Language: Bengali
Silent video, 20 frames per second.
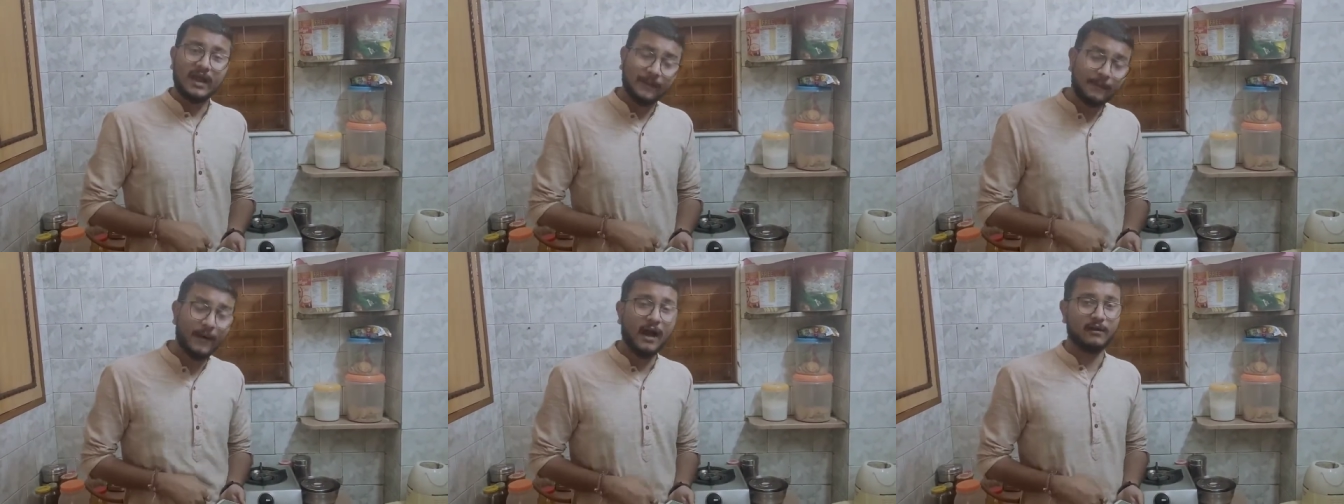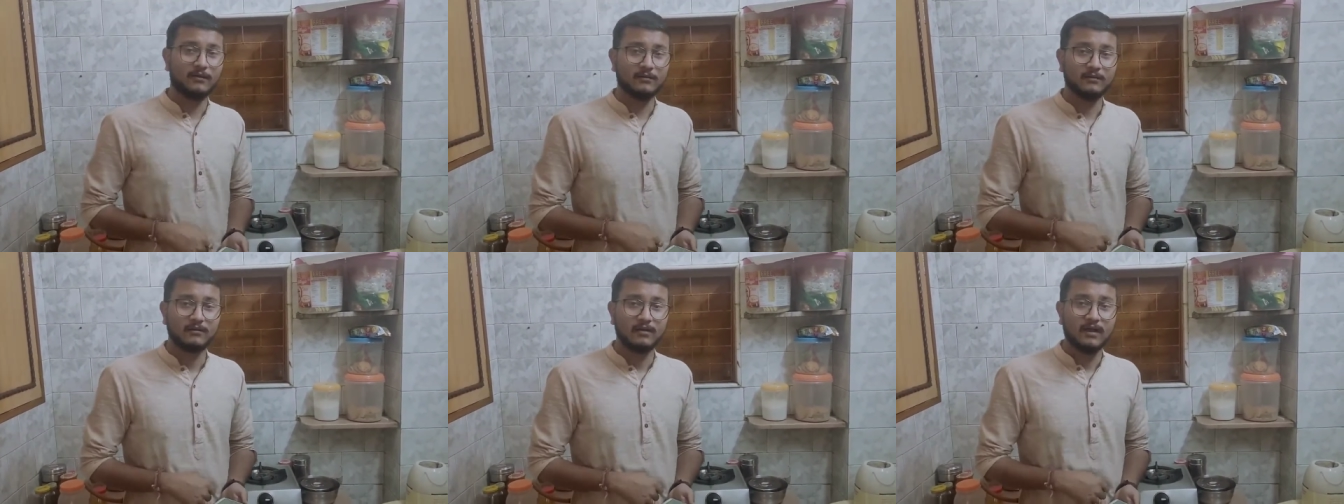
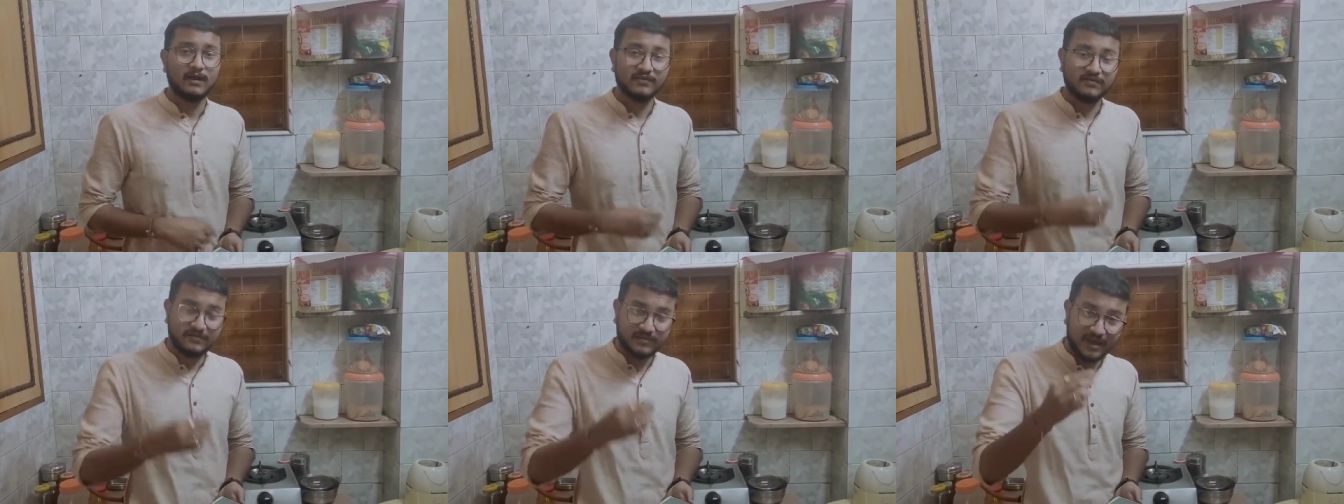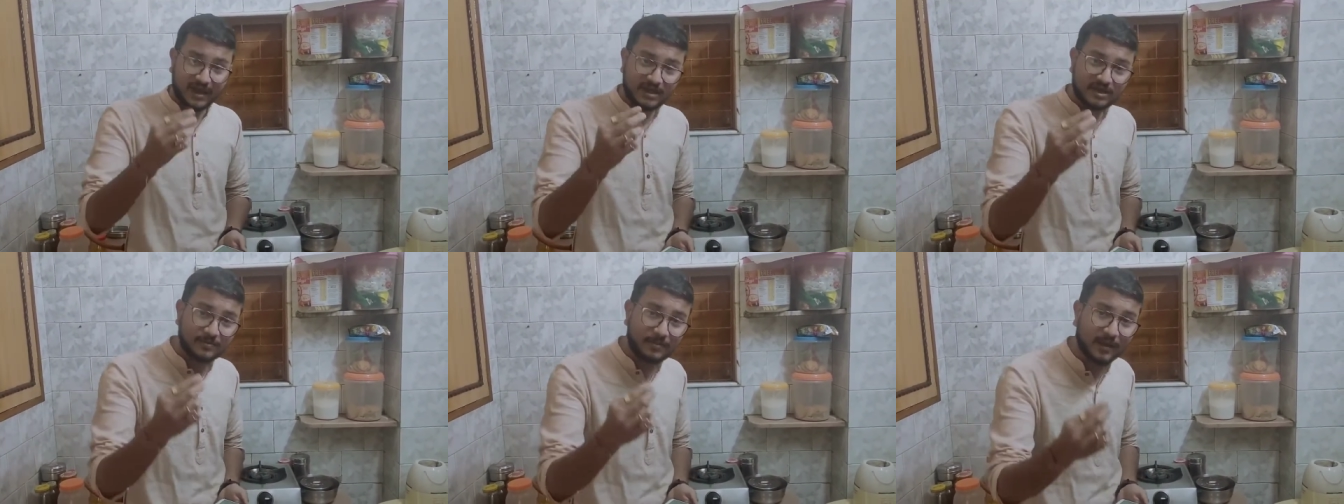এবার
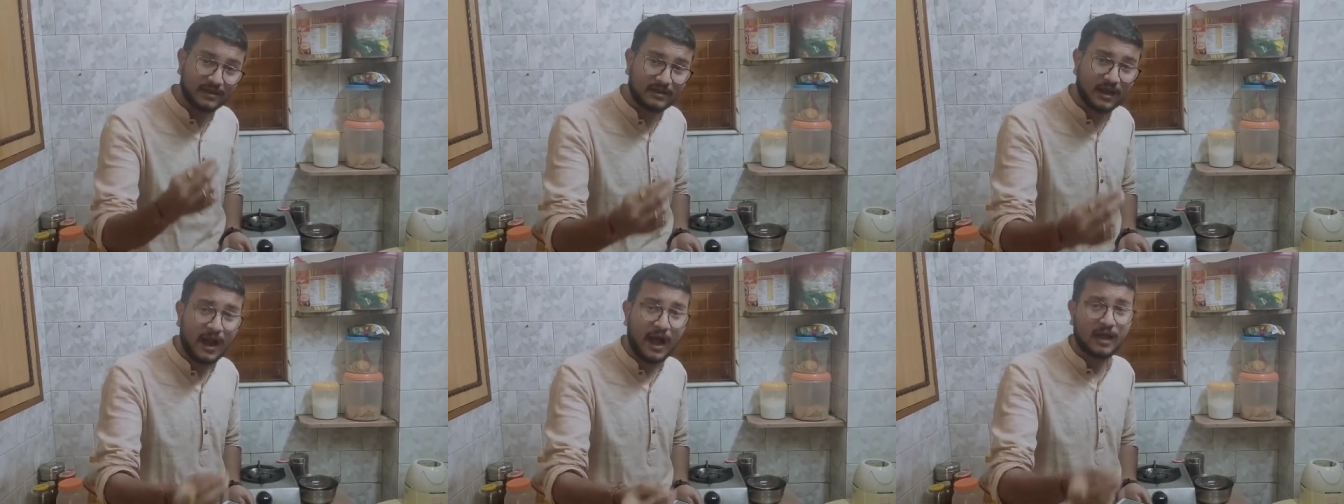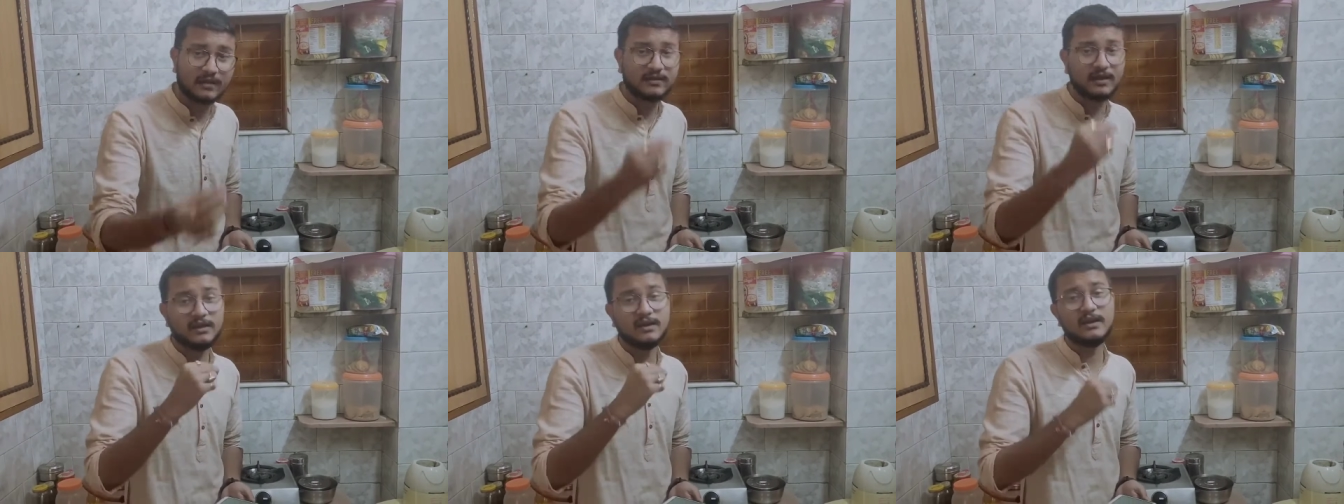তেজপাতা
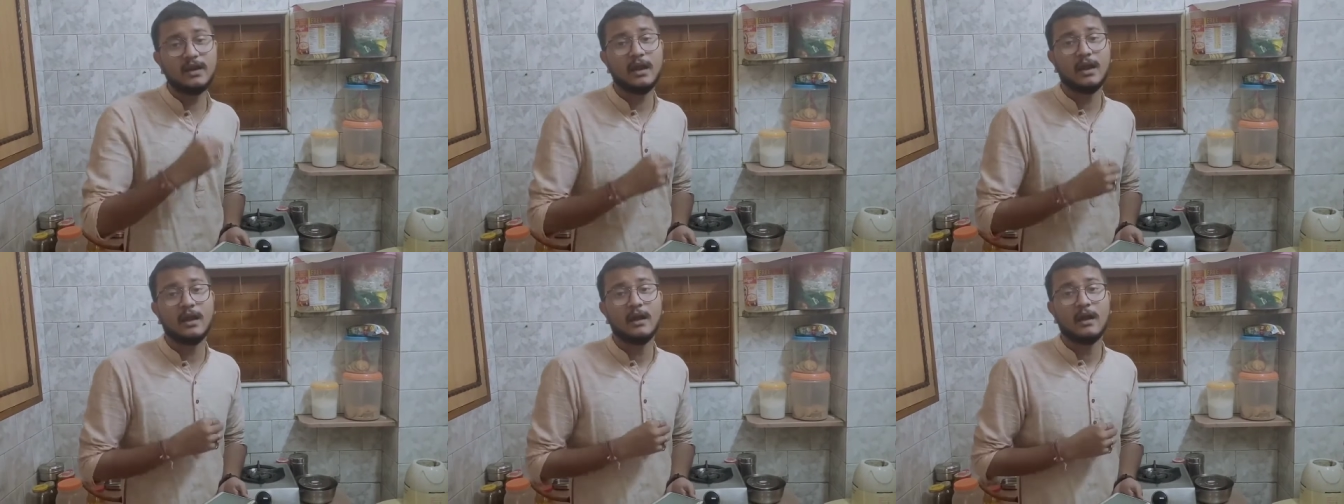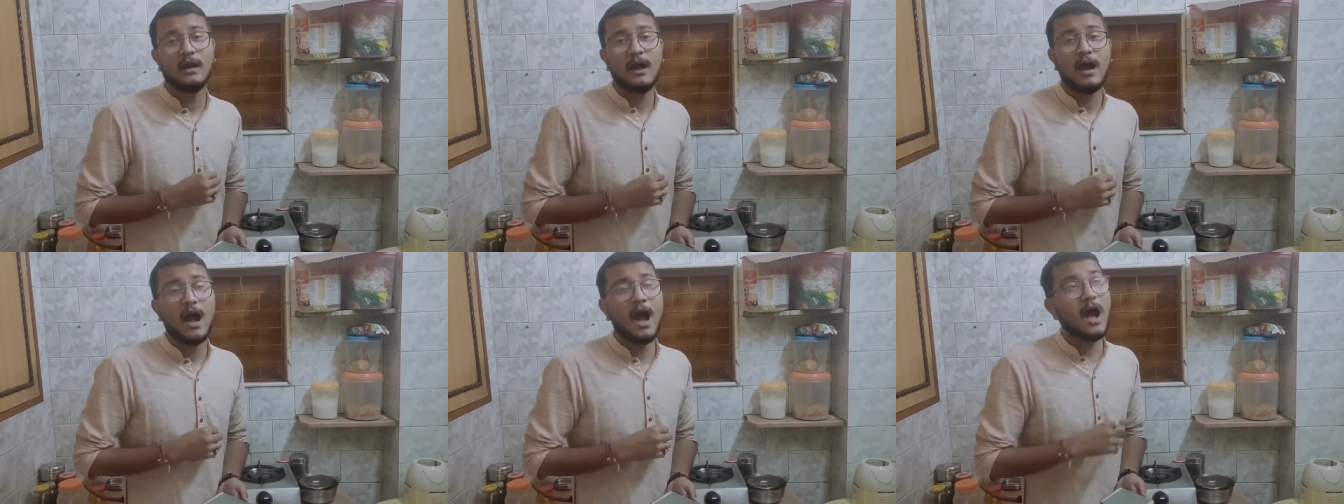হাতে নিয়ে
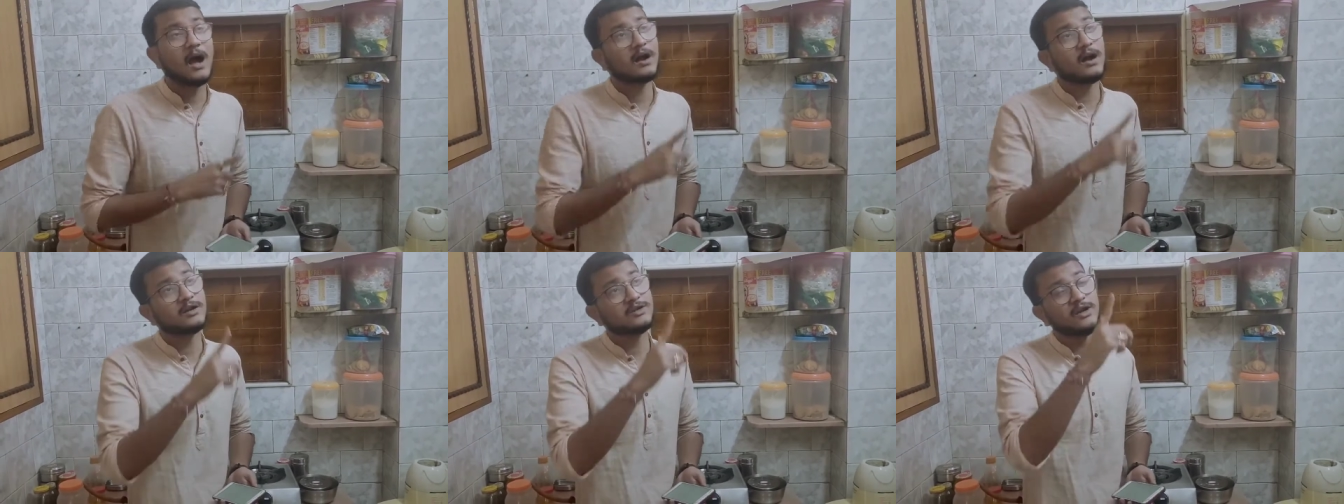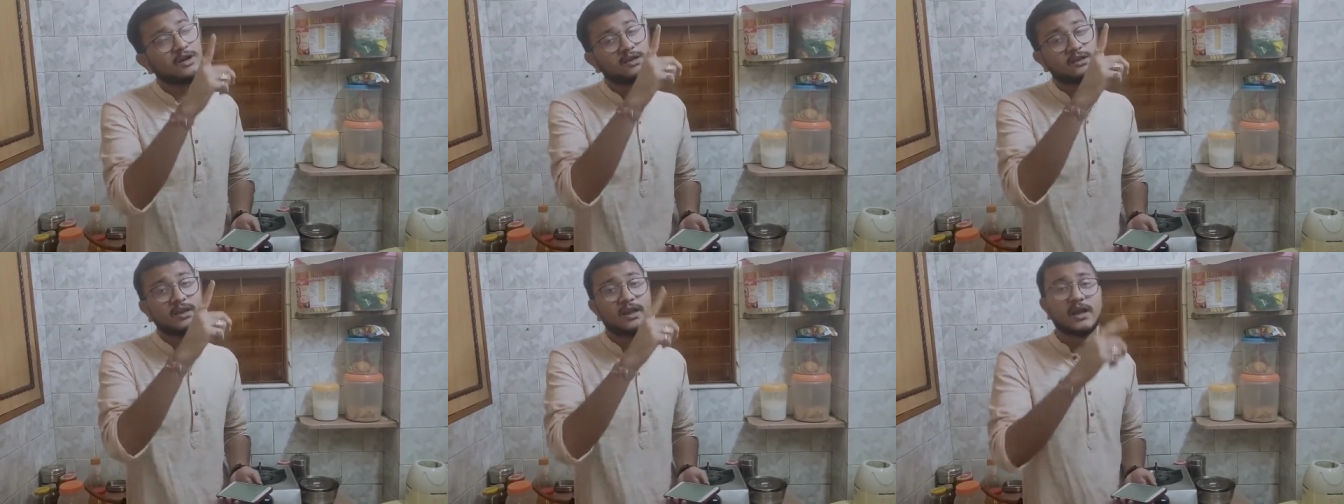
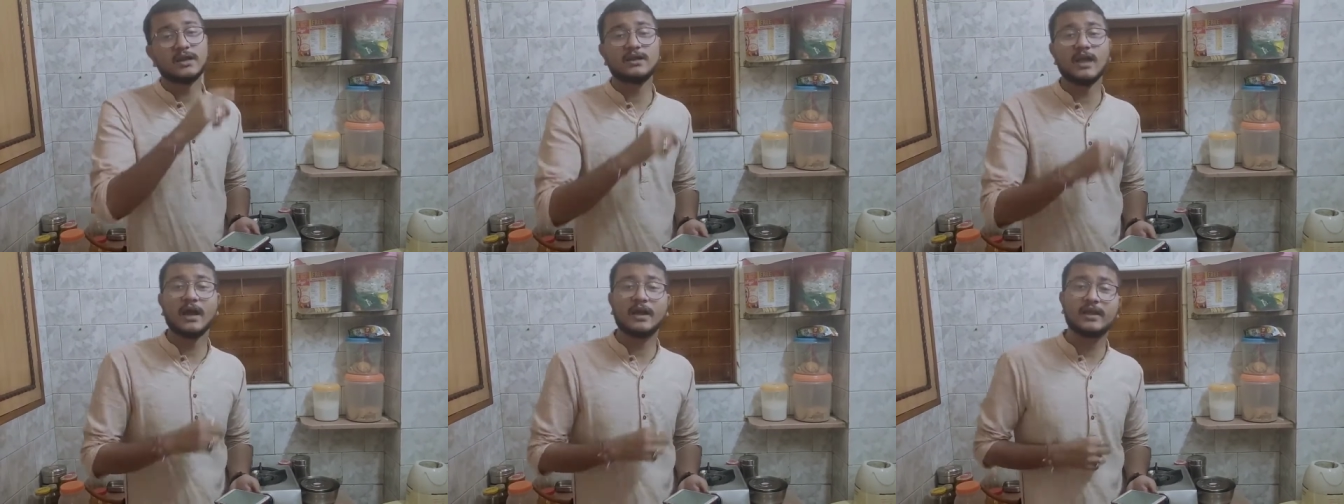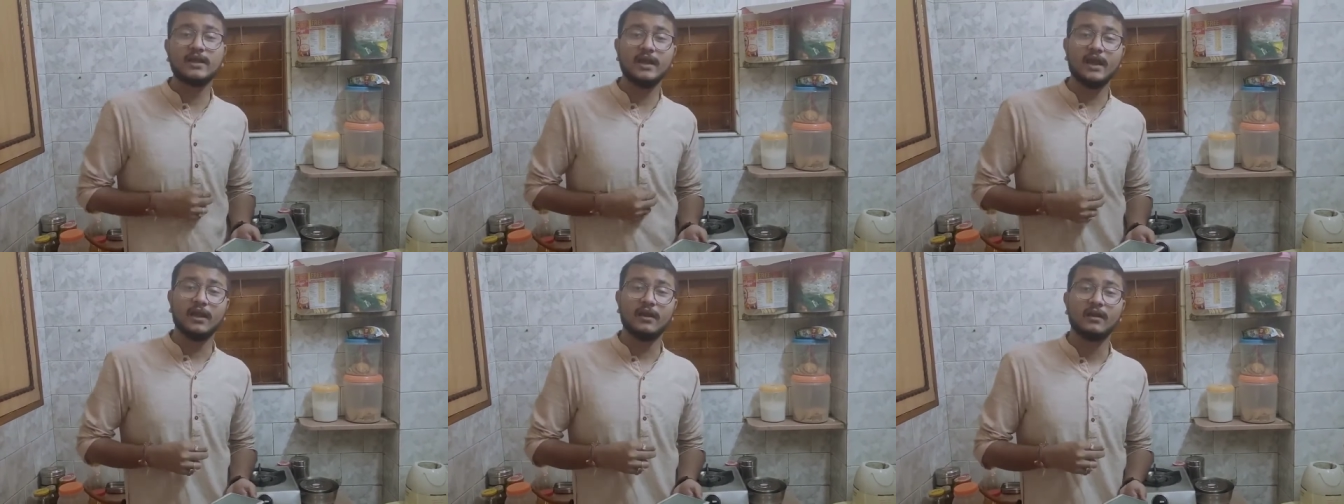আকাশের দিকে
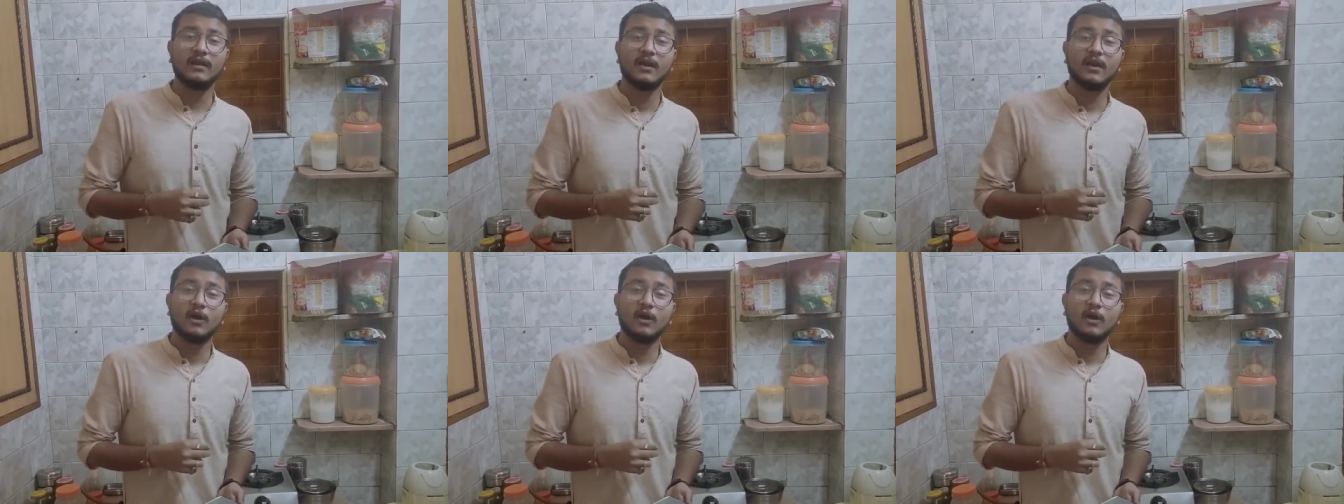তাকিয়ে